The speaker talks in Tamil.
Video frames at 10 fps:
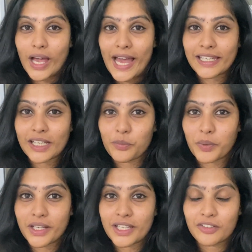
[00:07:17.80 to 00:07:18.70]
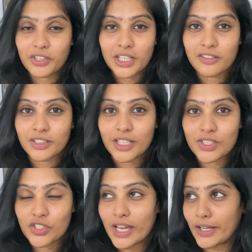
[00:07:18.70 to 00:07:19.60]
ஸோ ஹேர் கட் பண்ணிவிட்டு வீட்டுக்கு
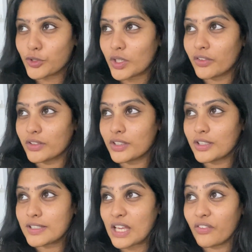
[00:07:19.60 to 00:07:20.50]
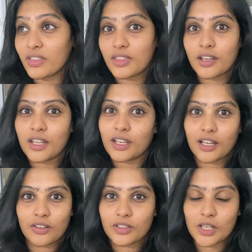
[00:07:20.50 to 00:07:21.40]
வந்தாச்சு ஆக்சுவலாக வந்துட்டு செவன்
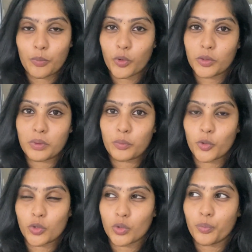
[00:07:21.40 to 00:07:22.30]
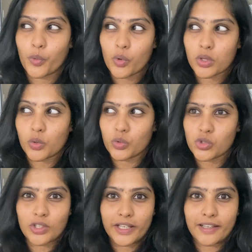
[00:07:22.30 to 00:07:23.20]
தேர்ட்டிக்கு நாங்கள் வந்துட்டு அப்பாயின்மெண்ட் போட்டிருந்தோம் போனது
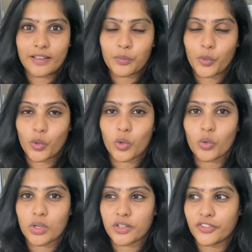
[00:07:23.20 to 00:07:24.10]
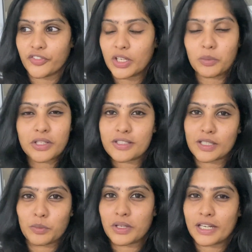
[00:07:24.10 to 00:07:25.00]
கொஞ்சம் லேட்டாக தான் போனோம் ஒரு ஃபிஃப்டீன்
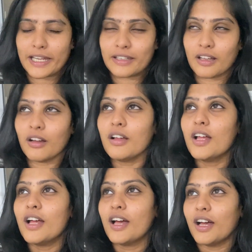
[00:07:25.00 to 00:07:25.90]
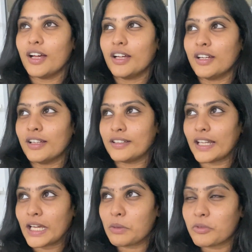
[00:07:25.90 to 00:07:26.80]
மினிட்ஸ் அந்த மாதிரி லேட் தான்
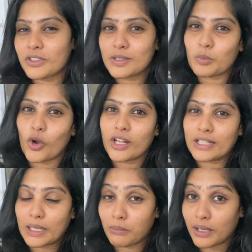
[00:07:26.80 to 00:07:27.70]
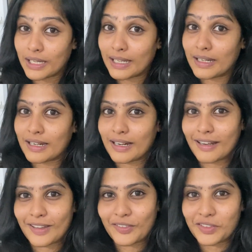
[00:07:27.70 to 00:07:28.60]
டைம் வந்துட்டு மார்னிங் டைமில்
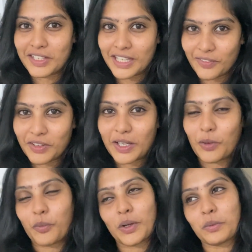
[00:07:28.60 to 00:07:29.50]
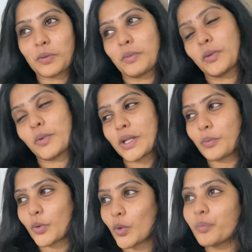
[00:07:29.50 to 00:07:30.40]
இல்லைன்றனால தான் வந்துட்டு ஈவினிங் அப்பாயின்மெண்ட் புக்
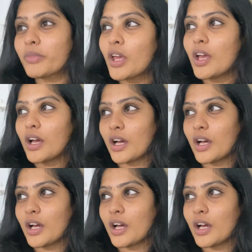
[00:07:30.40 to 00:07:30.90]
பண்ணி போனோம்